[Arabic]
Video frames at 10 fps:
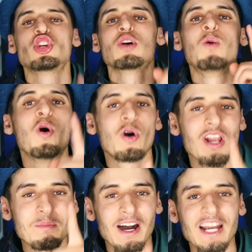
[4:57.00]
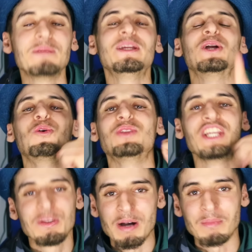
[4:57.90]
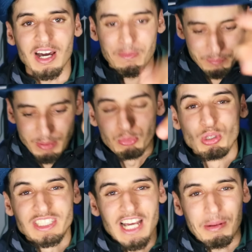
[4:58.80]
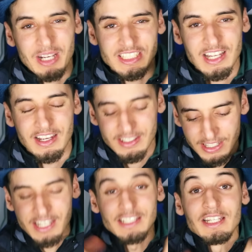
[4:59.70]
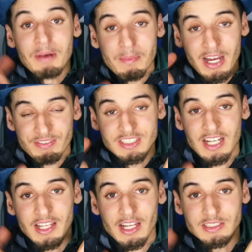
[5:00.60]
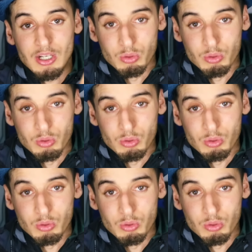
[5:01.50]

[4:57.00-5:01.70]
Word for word: جمهور المغربي وديما مغرب بالبلود تاع الهاشتاغات ديما مغرب في التعليقات